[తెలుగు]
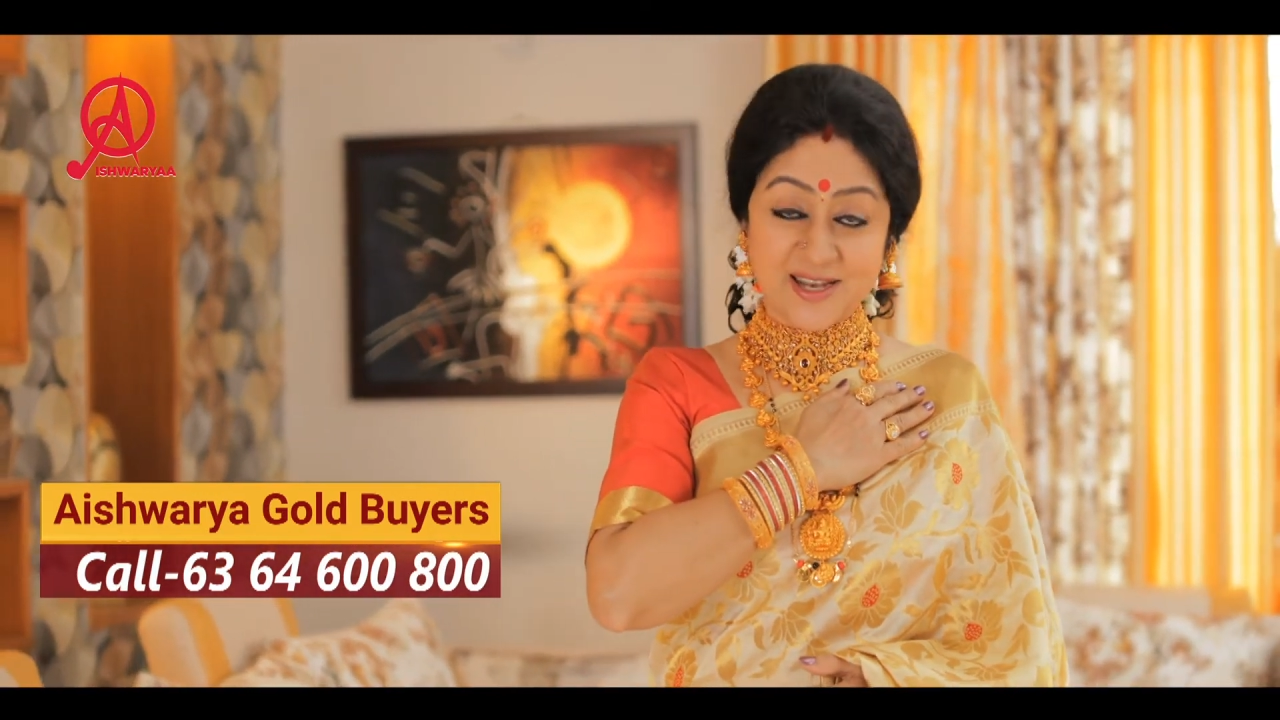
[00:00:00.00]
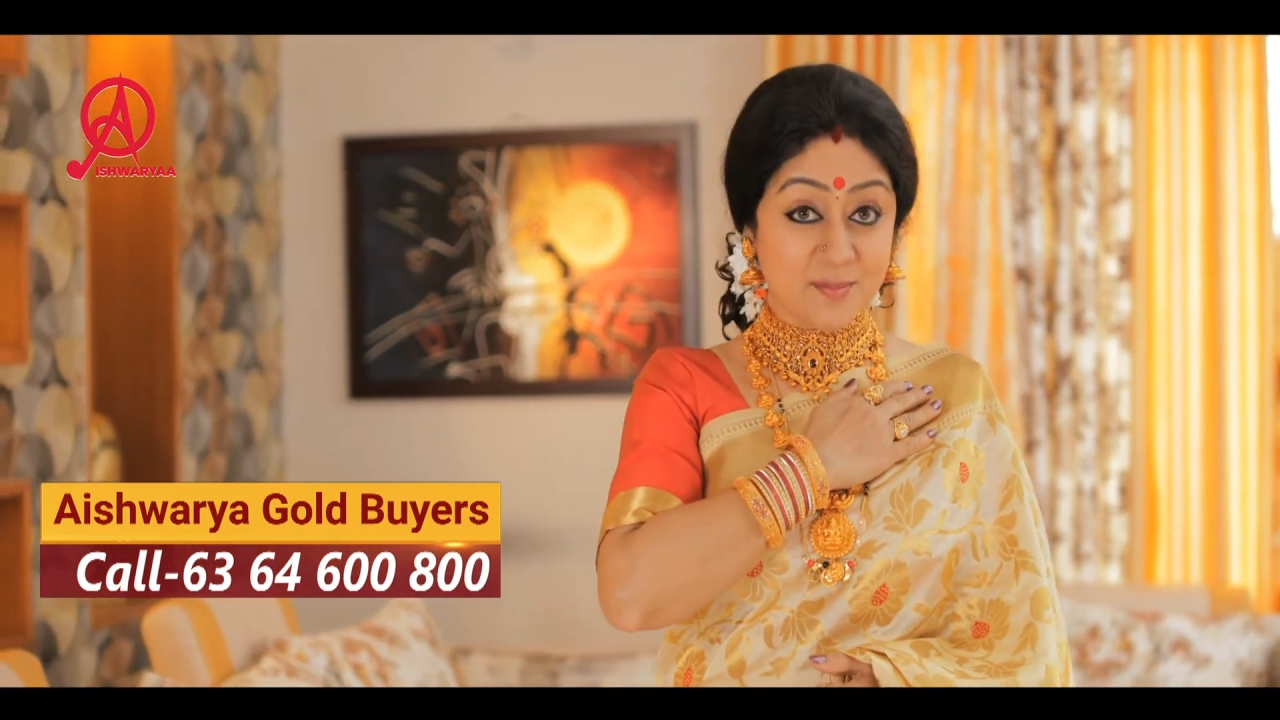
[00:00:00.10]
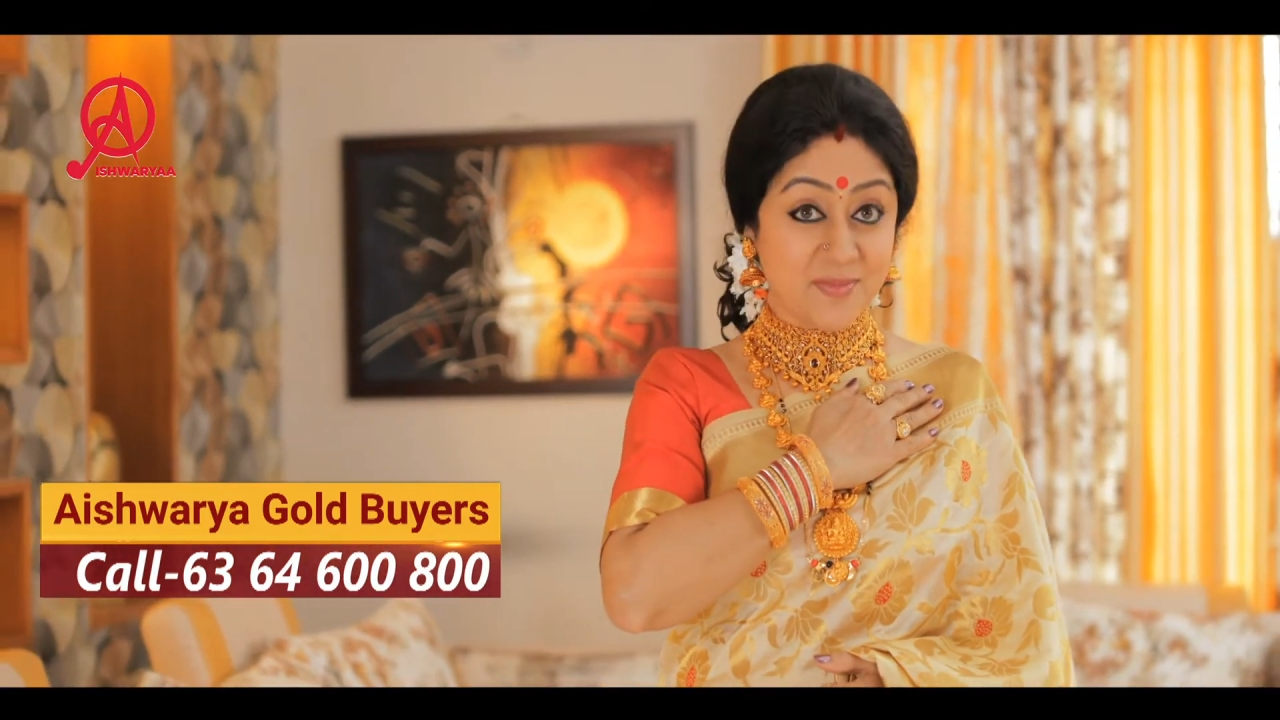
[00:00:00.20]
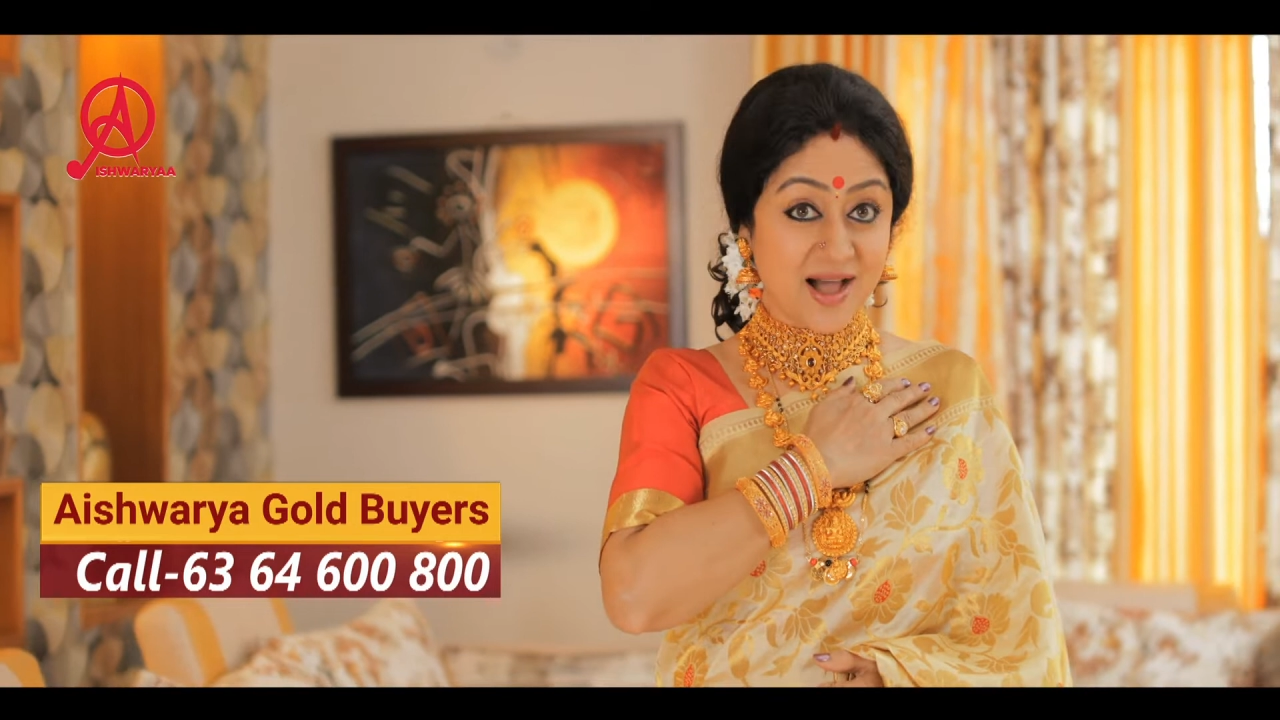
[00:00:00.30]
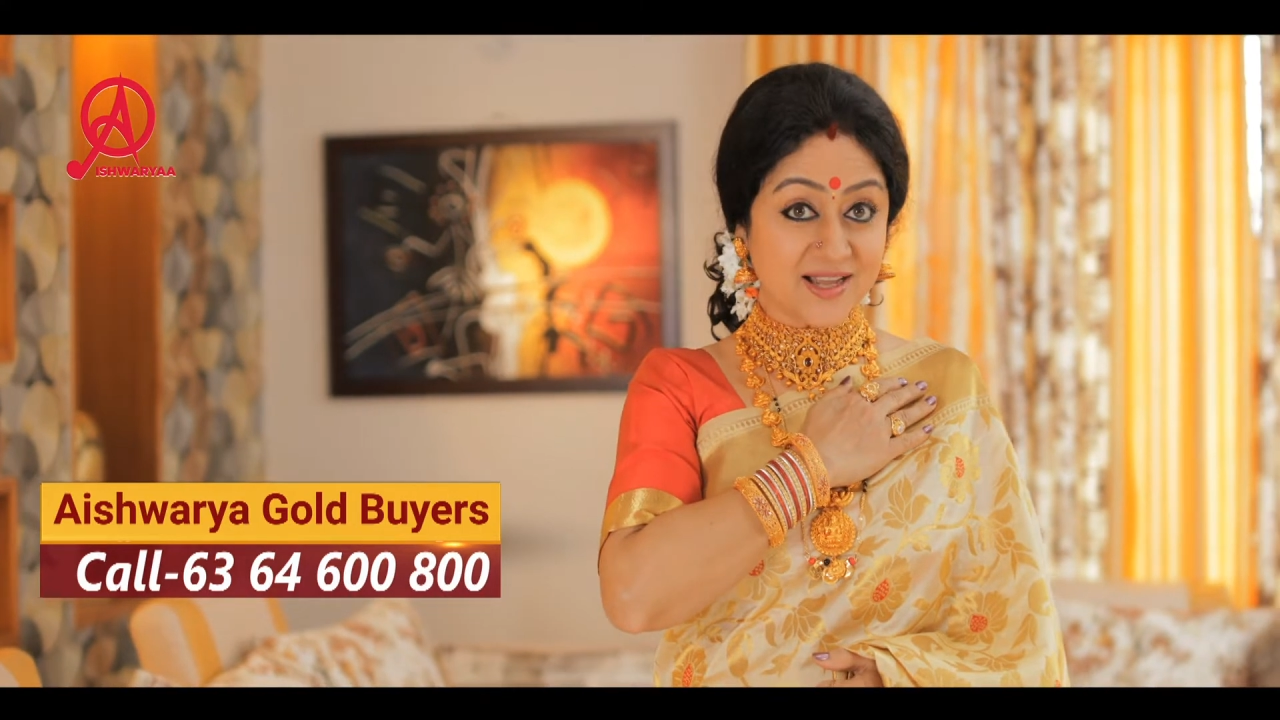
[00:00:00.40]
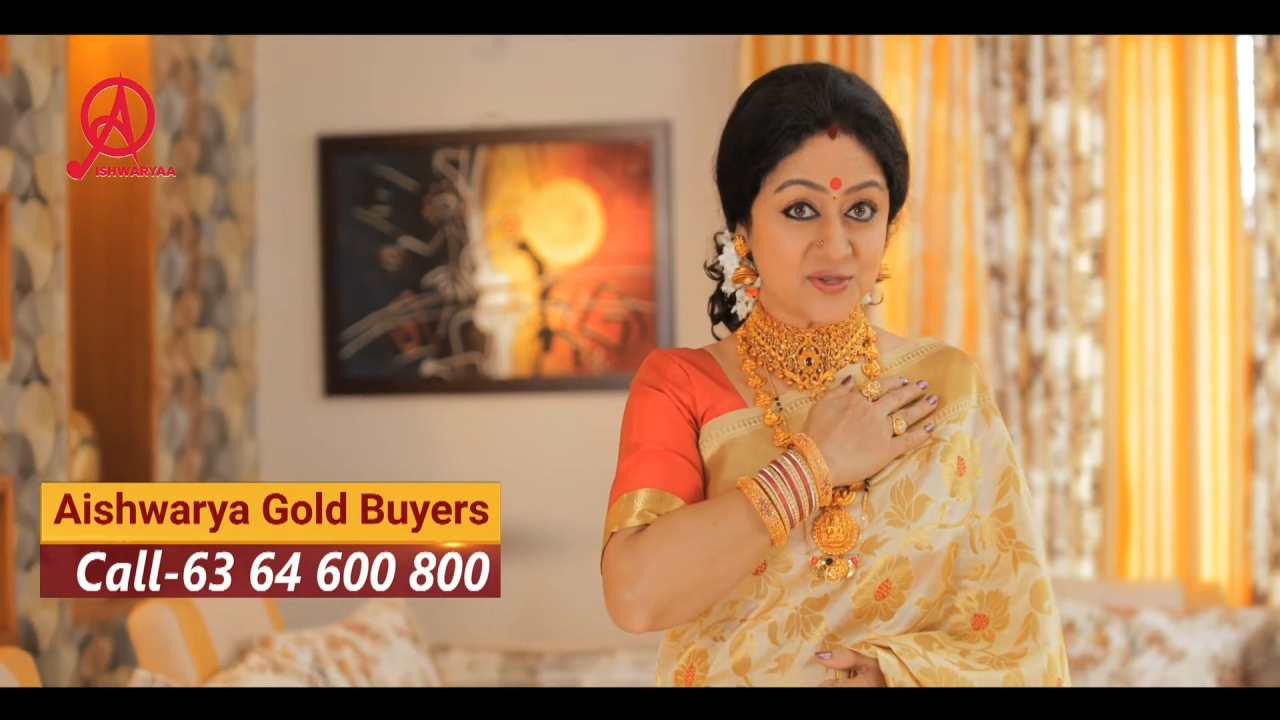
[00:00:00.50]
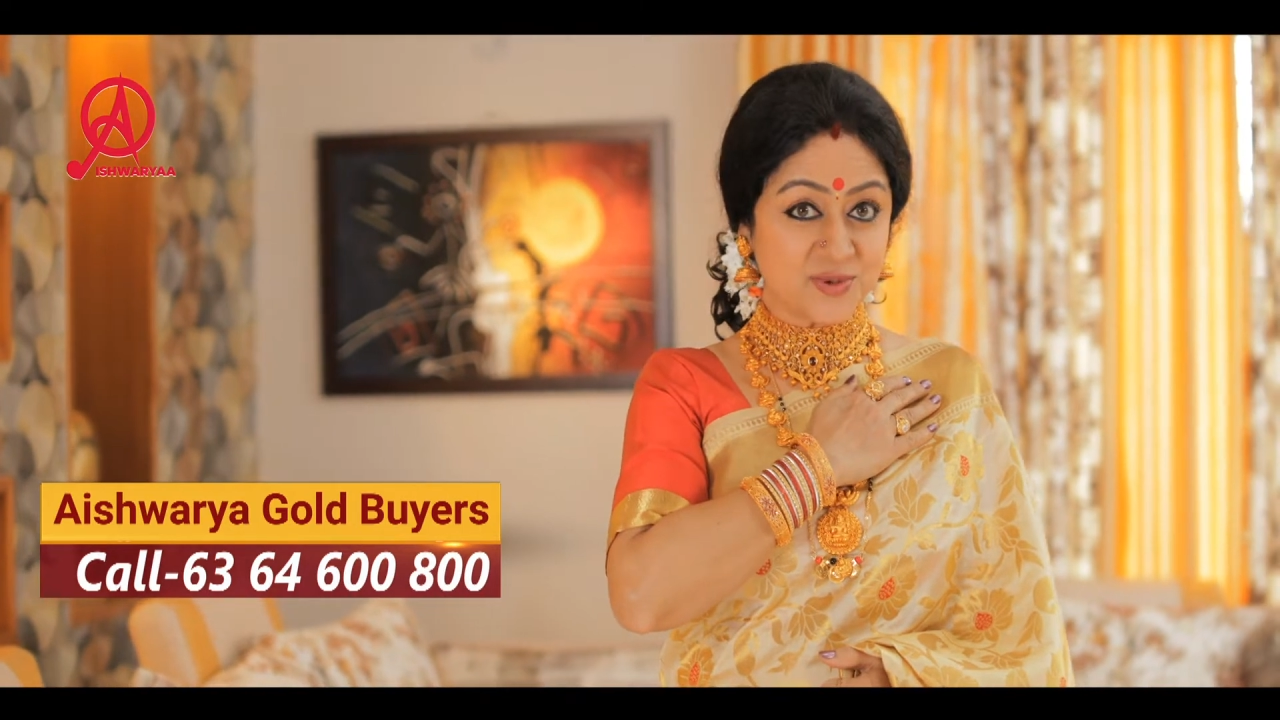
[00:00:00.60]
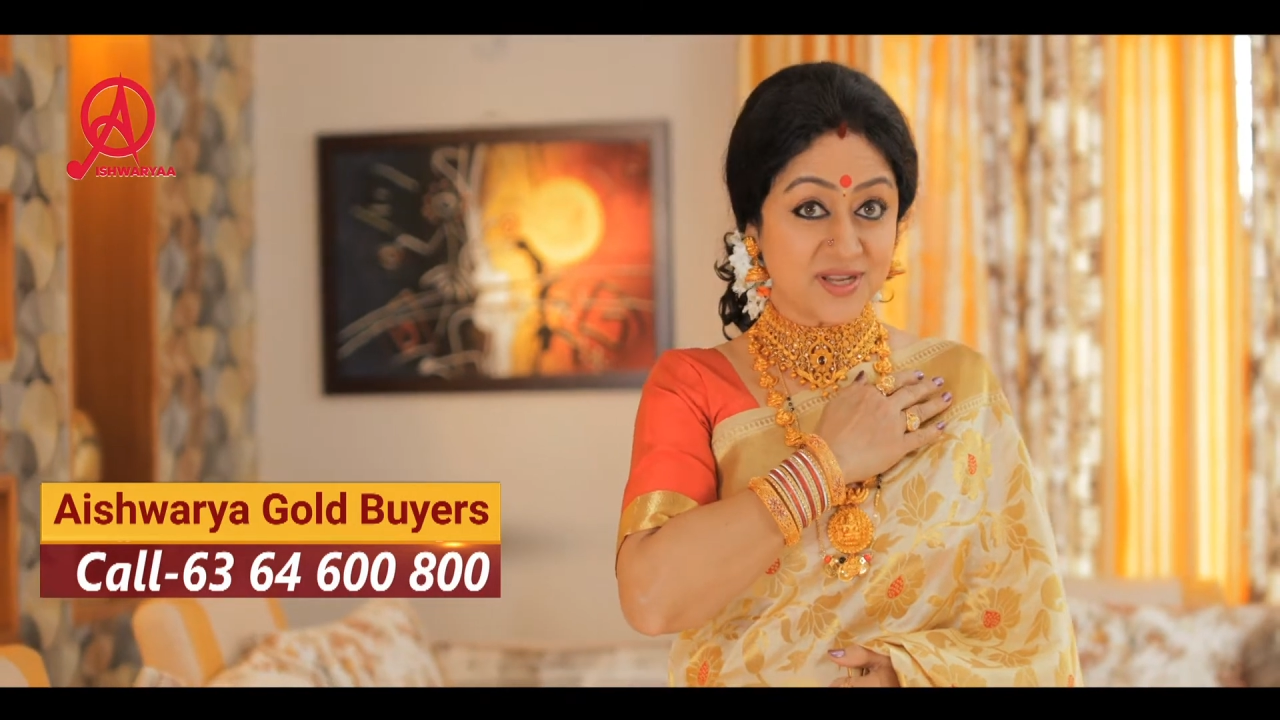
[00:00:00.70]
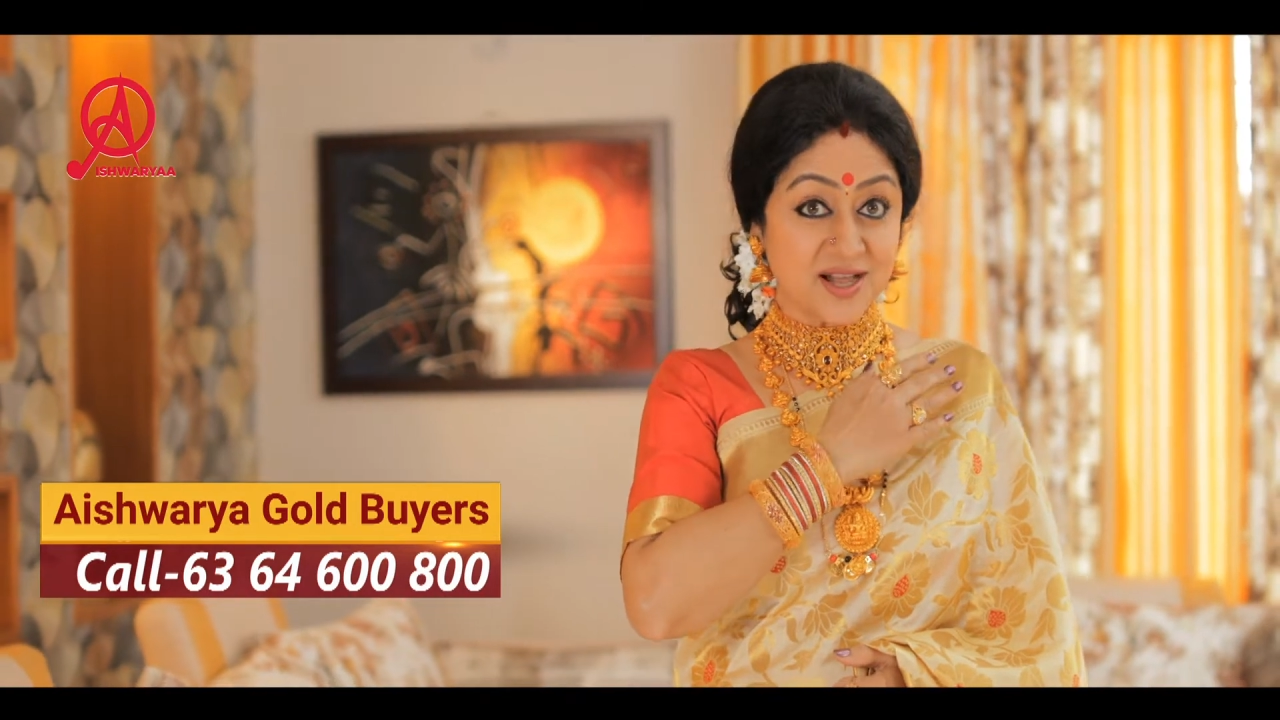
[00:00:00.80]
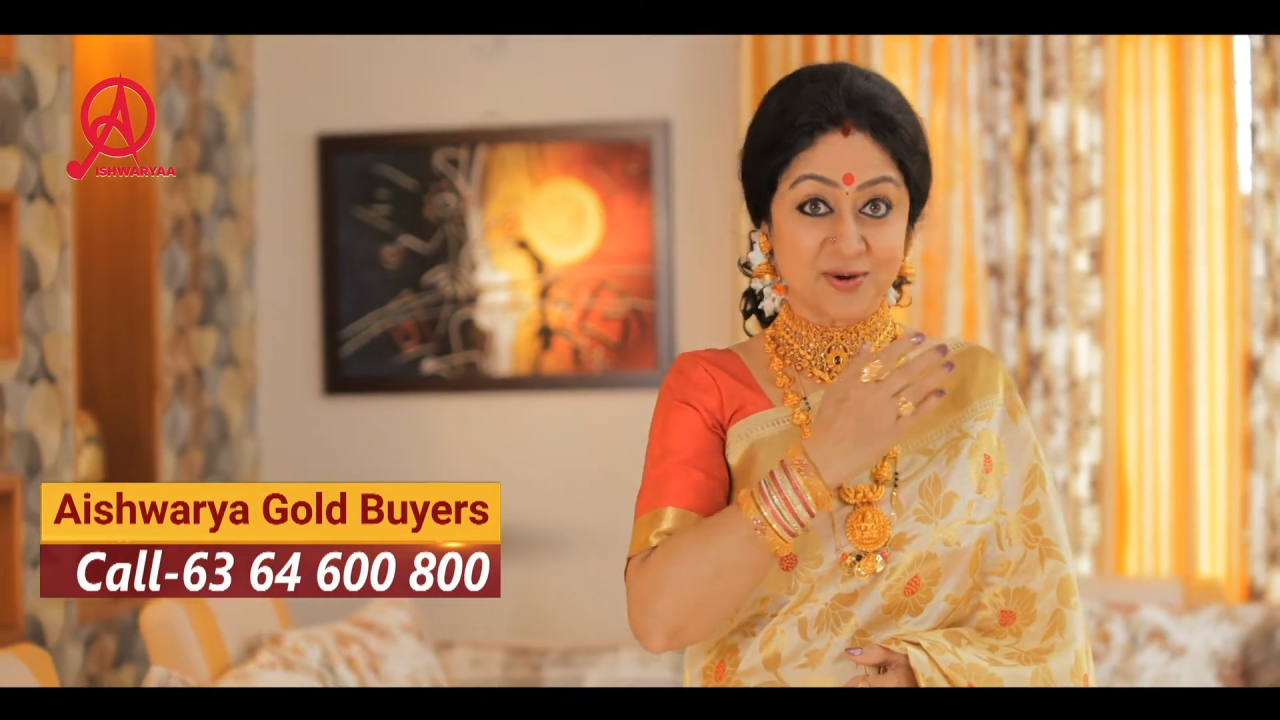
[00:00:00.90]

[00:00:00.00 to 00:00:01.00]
మన ఐశ్వర్య